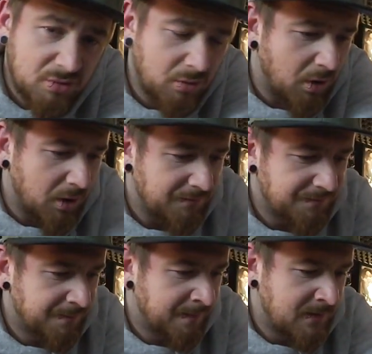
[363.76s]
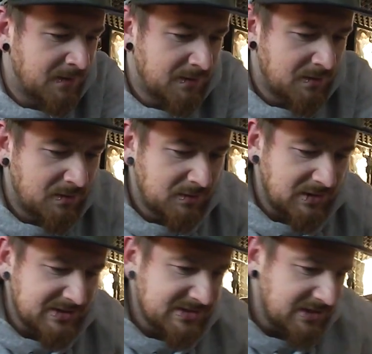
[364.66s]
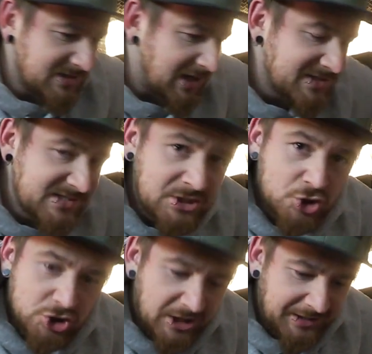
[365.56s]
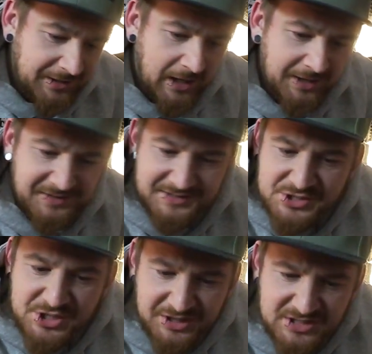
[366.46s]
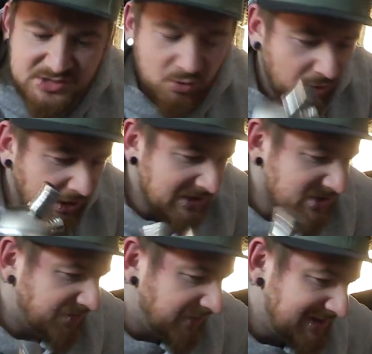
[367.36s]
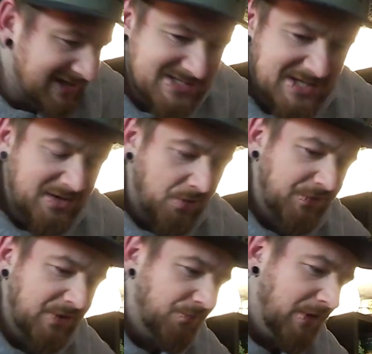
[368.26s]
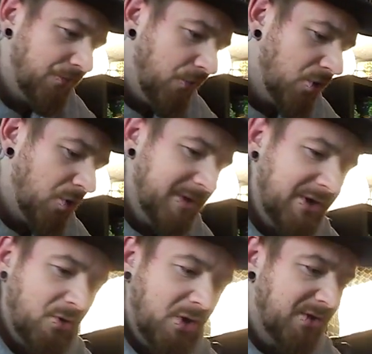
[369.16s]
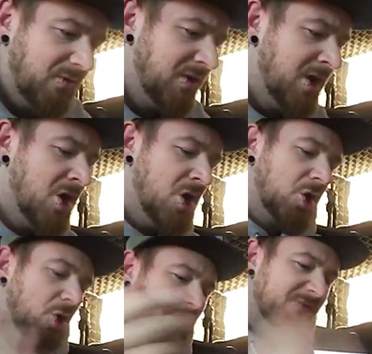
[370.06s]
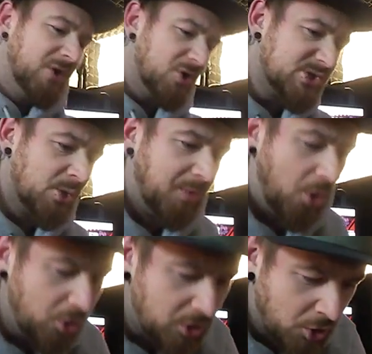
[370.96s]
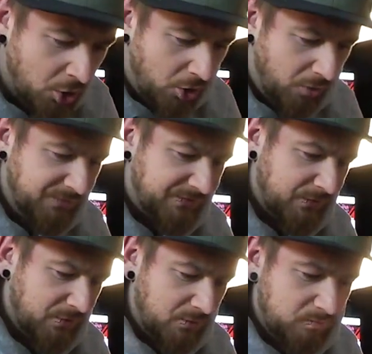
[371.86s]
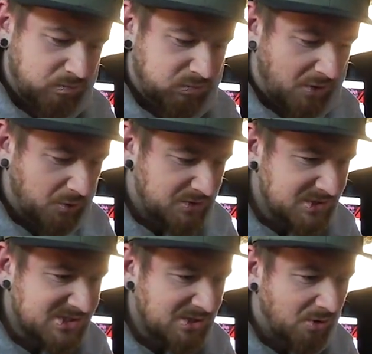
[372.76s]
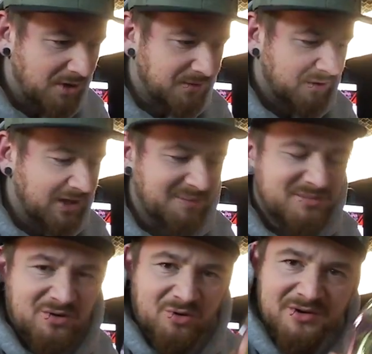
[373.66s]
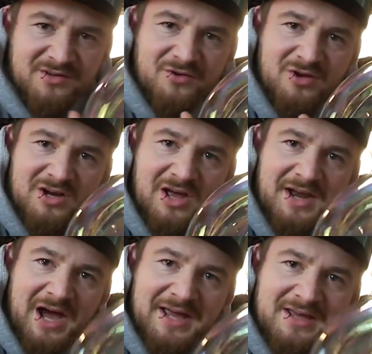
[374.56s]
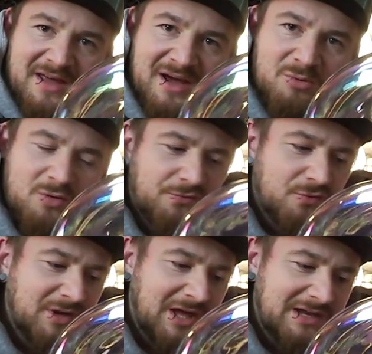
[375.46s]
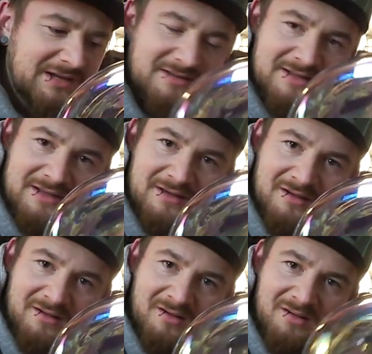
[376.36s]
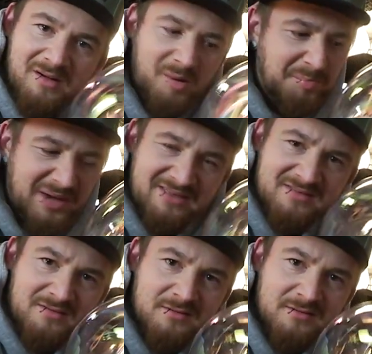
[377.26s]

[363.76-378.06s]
ja. Das saß acht Ziegelsteine in der Hand. Das ist hier nicht so. Ja, also ich finde, das geht auf jeden Fall vollkommen in Ordnung. Kommen wir noch zur Bowl und äh, Ach, die ist in Ordnung. Ihr habt hier unten so eine kleine Einkerbung für ein LED-Pad. Äh,